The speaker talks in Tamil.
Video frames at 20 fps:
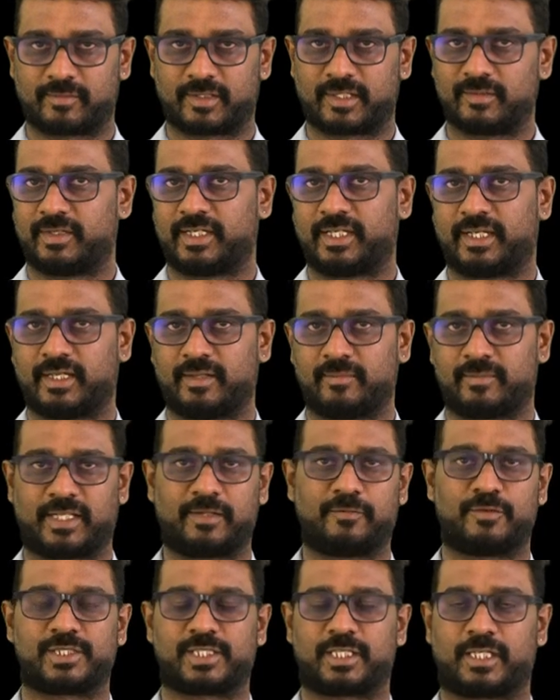என்பதும் இங்கே
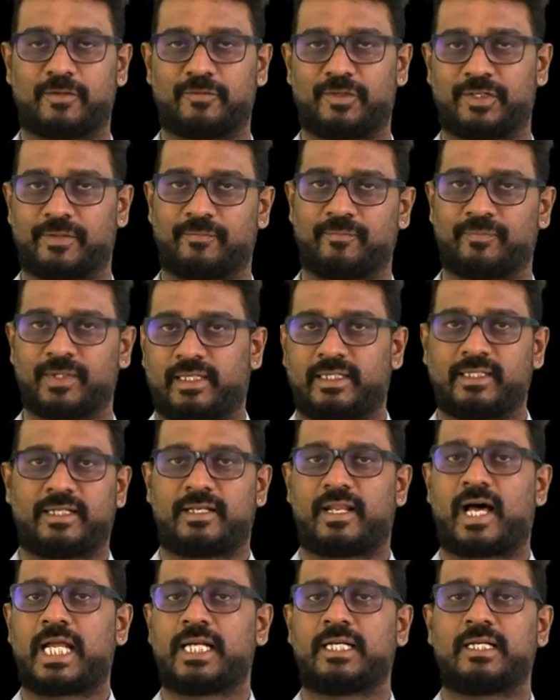பதிவு செய்ய வேண்டும் இந்த
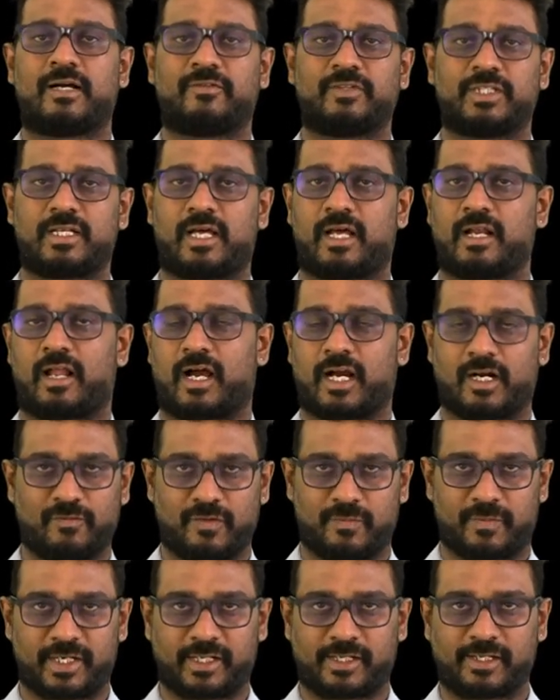நான்காவது நாள்
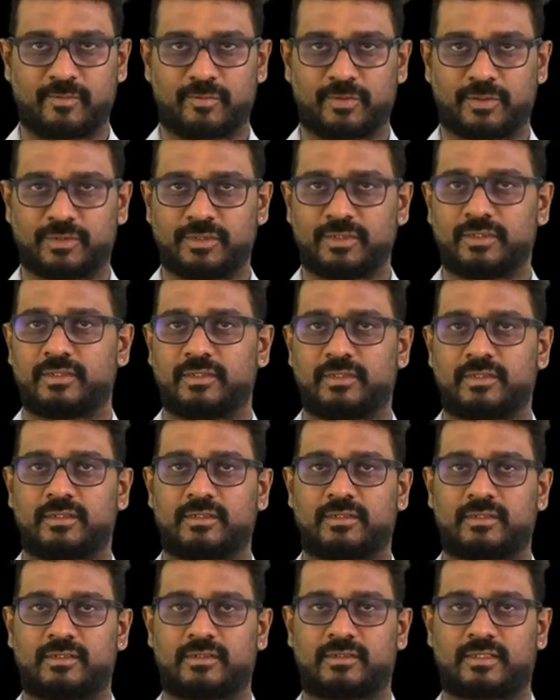அகழ்வு பணியின் போது
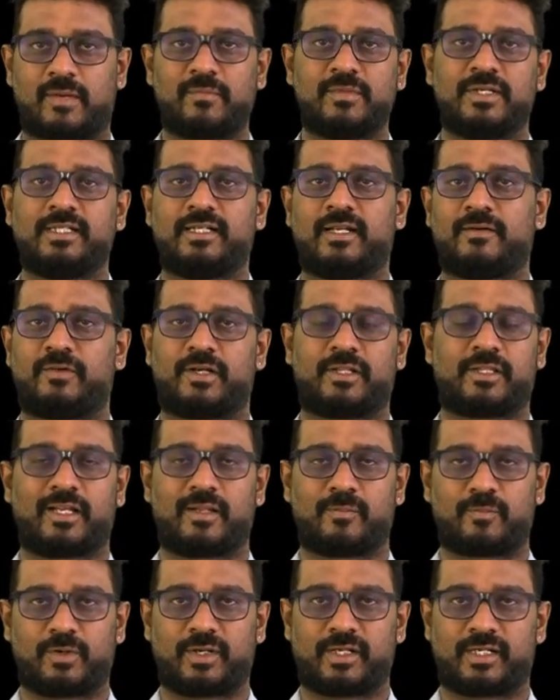தமிழீழ
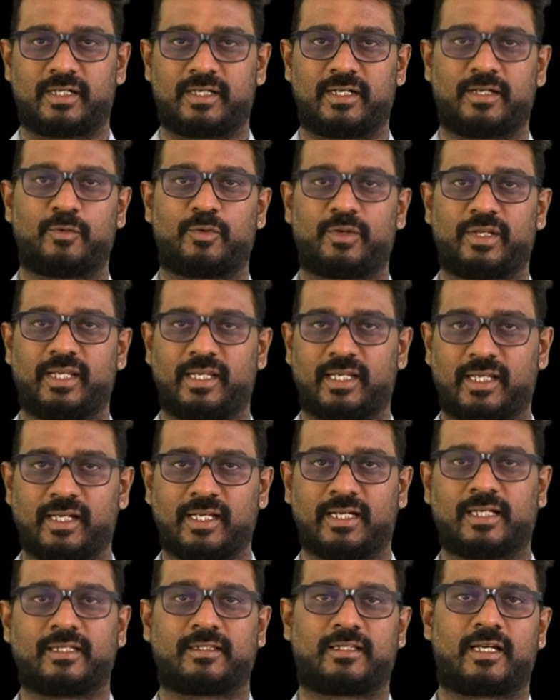விடுதலை புலிகளினுடைய
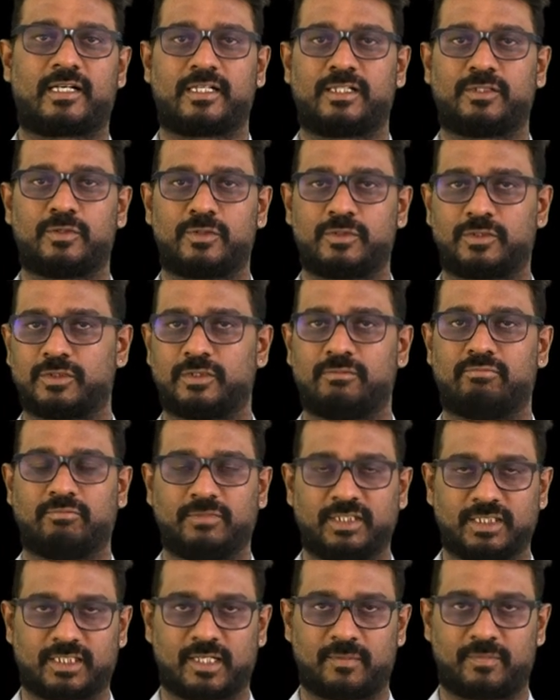இலக்கு தகடு ஒன்று
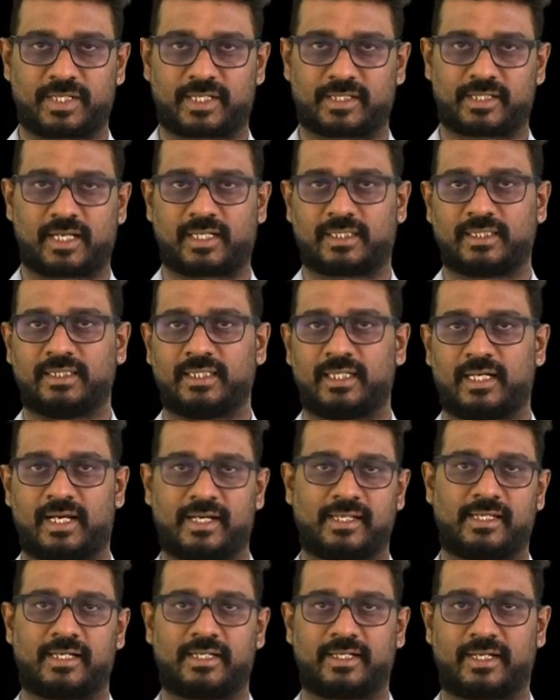மீட்கப்பட்டதாக
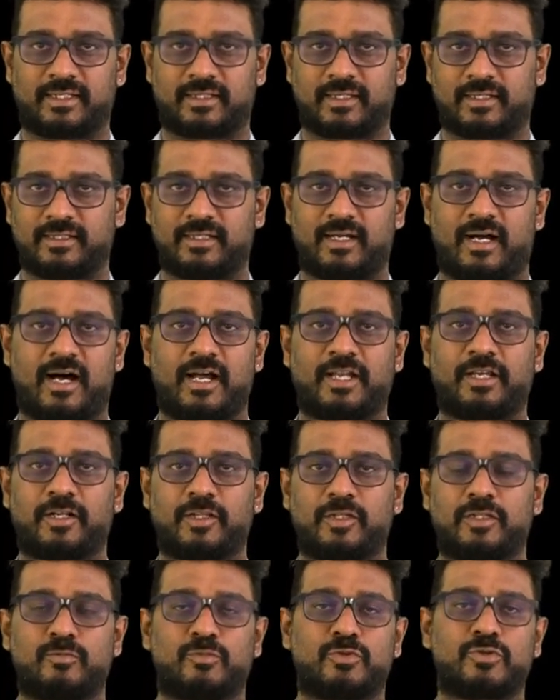அறிய கிடைத்தது
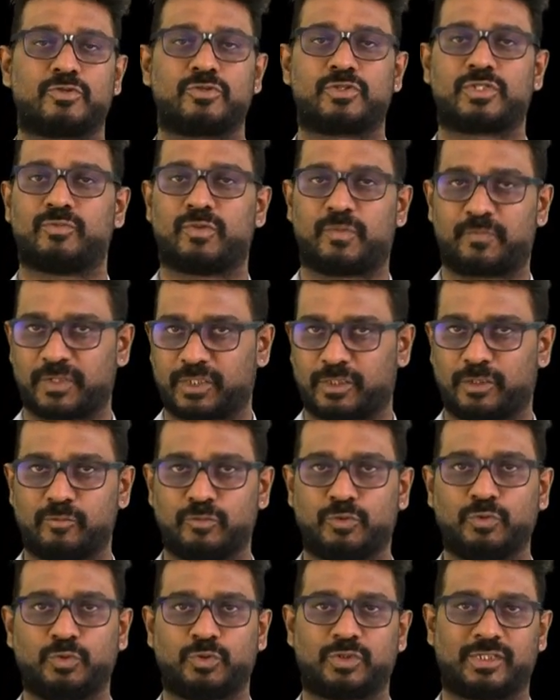ஆயிரத்து முன்னூற்று முப்பத்தி
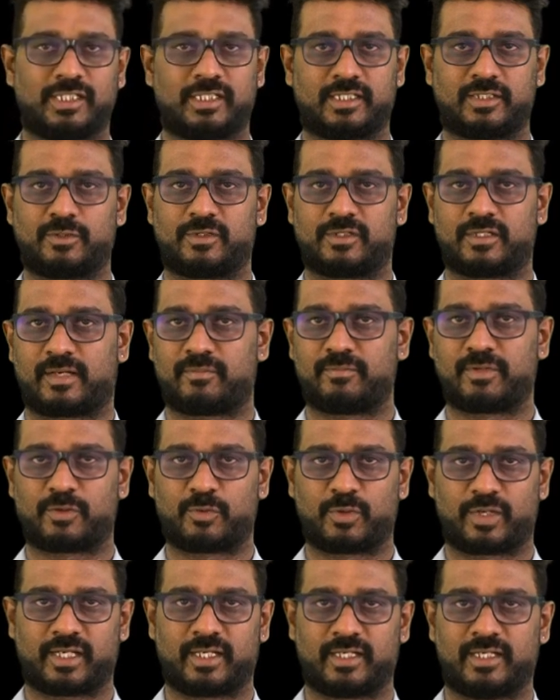மூன்று என்ற ஒரு
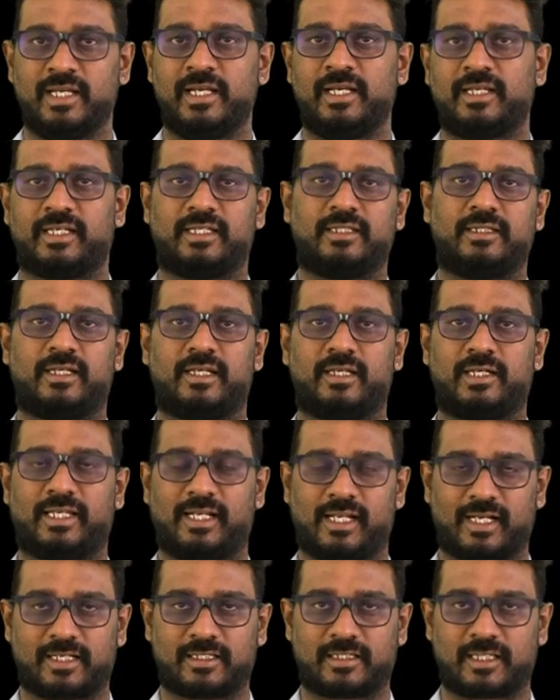நம்பருடைய இந்த
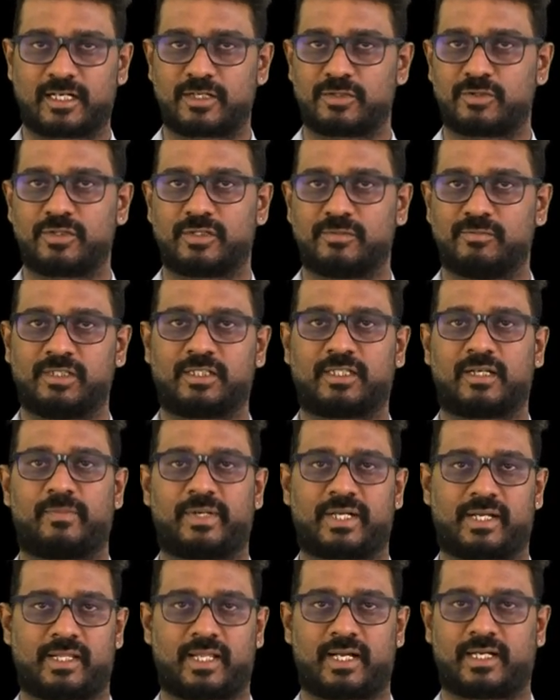இலக்கு தகடு ஒன்று
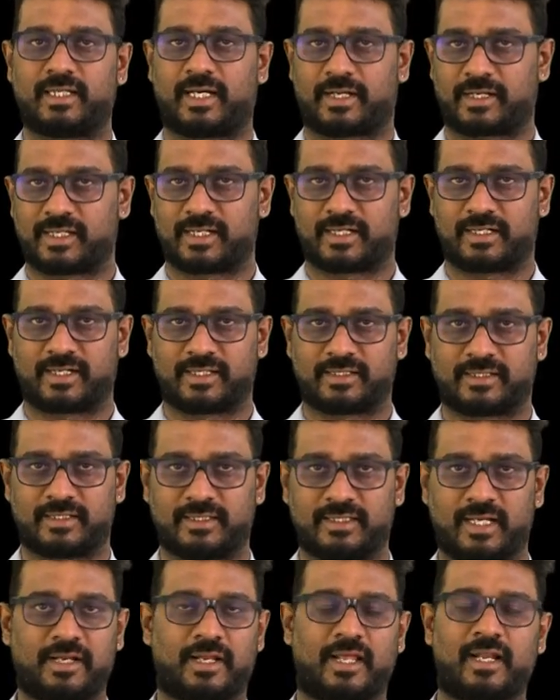மீட்கப்பட்டதாக அறிய கிடைத்தது
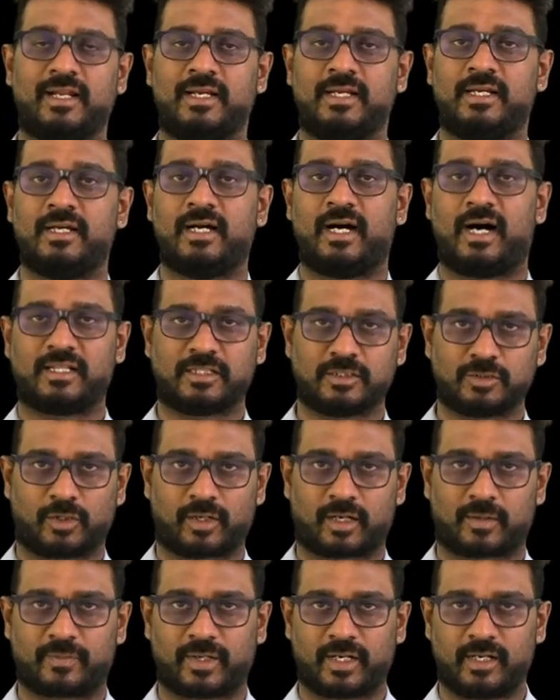ஆனால் அது
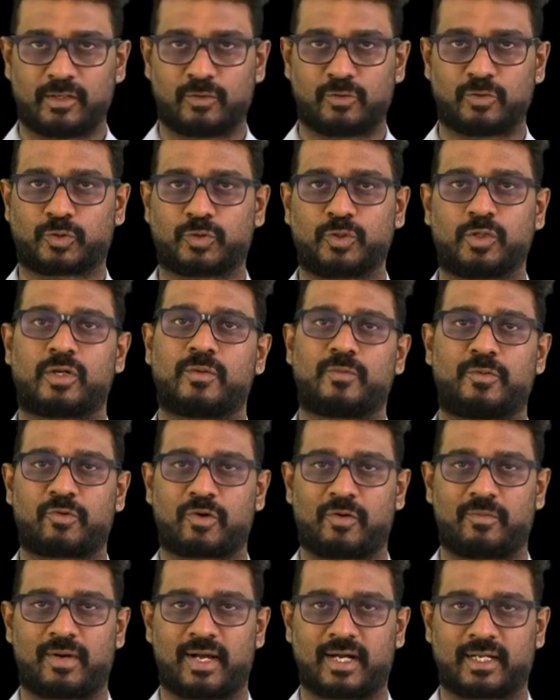தொடர்பில்
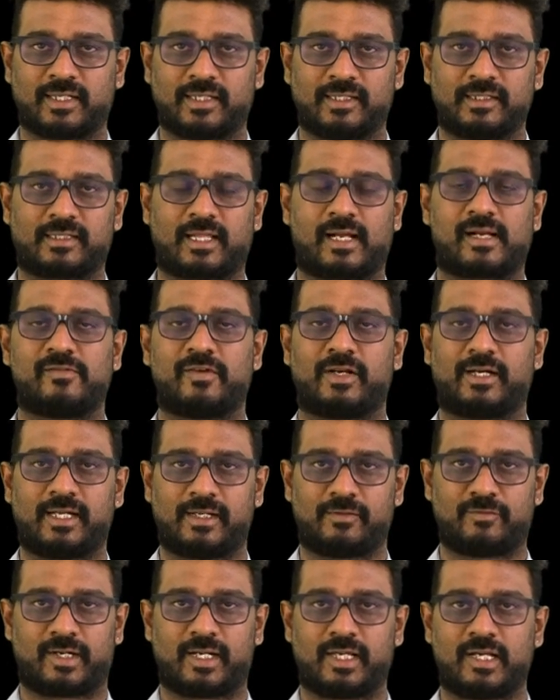உத்தியோகபூர்வமாக
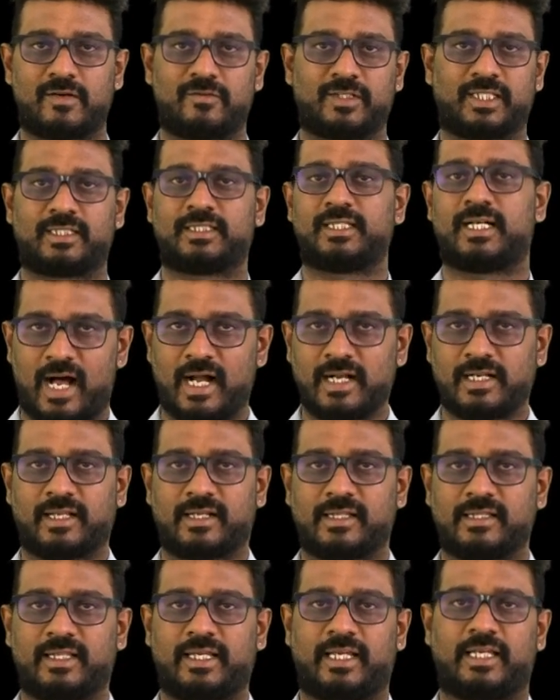தகவல்களை வழங்குவதற்கு
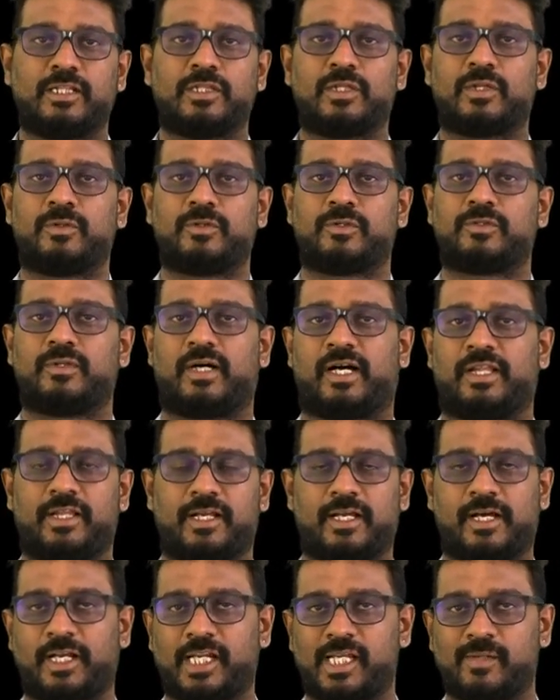அங்கிருந்த எந்த ஒரு
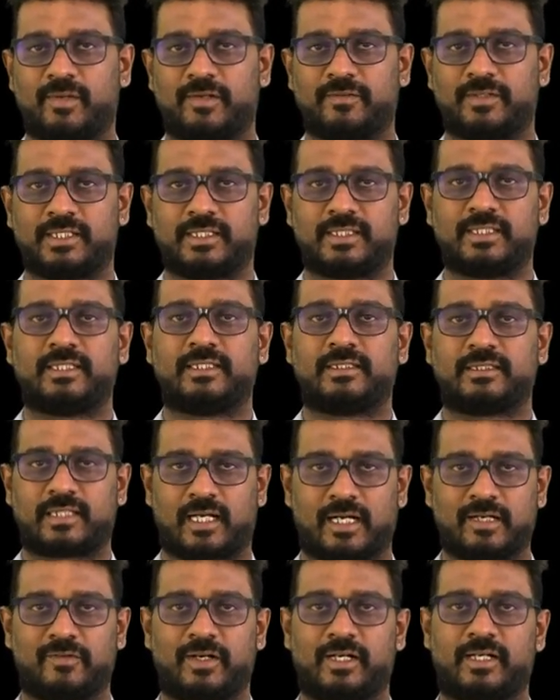அதிகாரியுமே வந்து
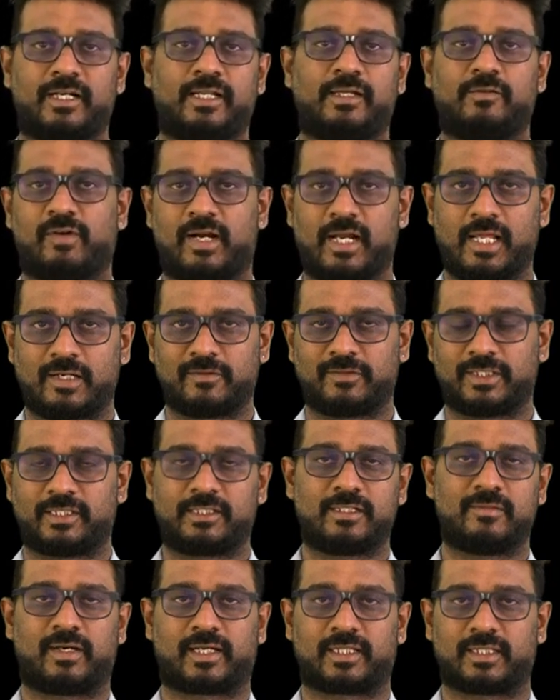தகவல்களை
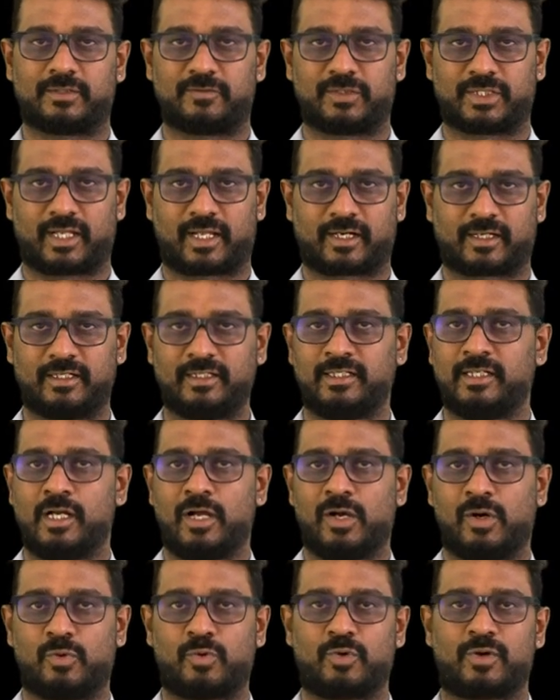வழங்குவதற்கு மறுத்துவிட்டார்கள்
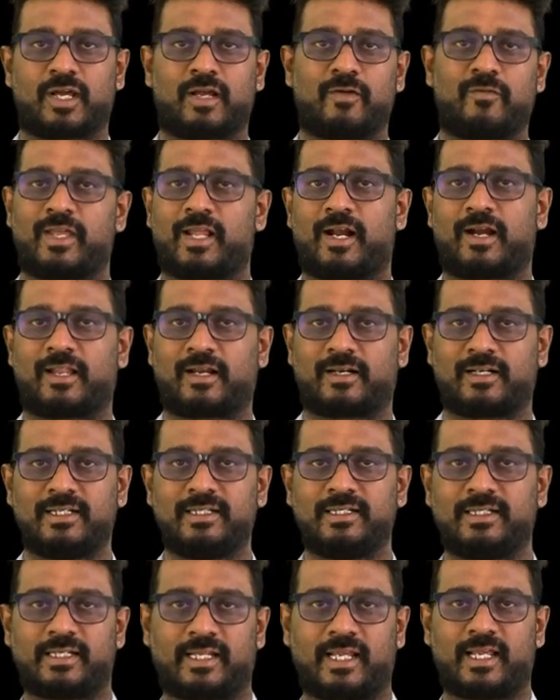
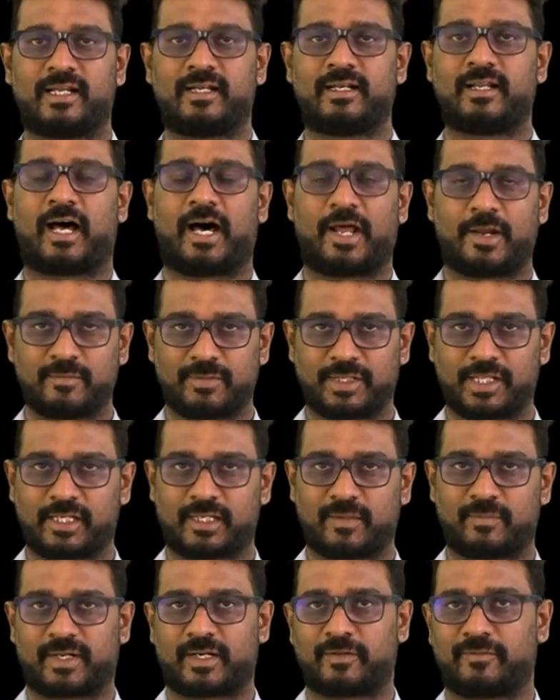ஊடகவியலாளர்கள் ஏன்
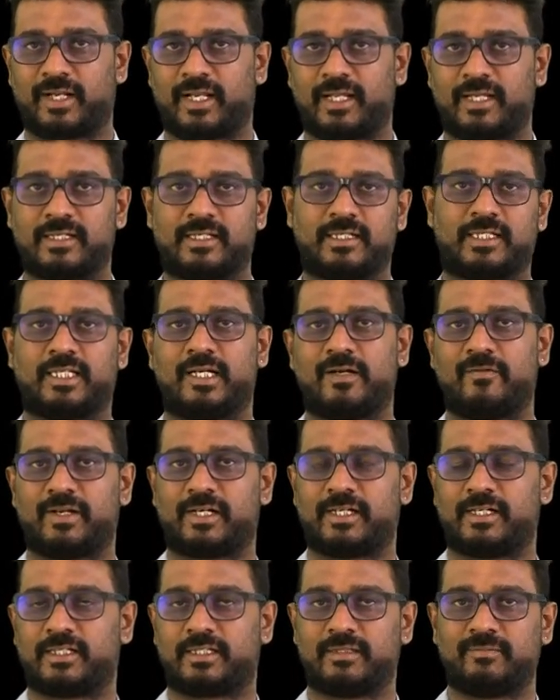அனுமதிக்கப்படவில்லை என்ற
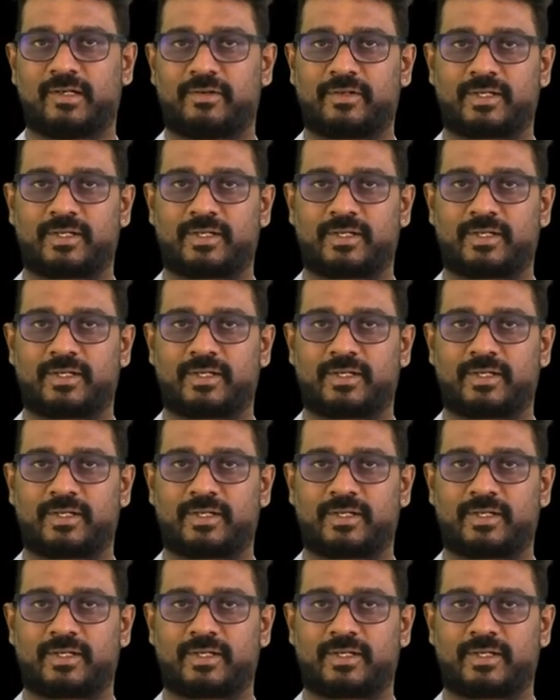கேள்விகளுக்கும்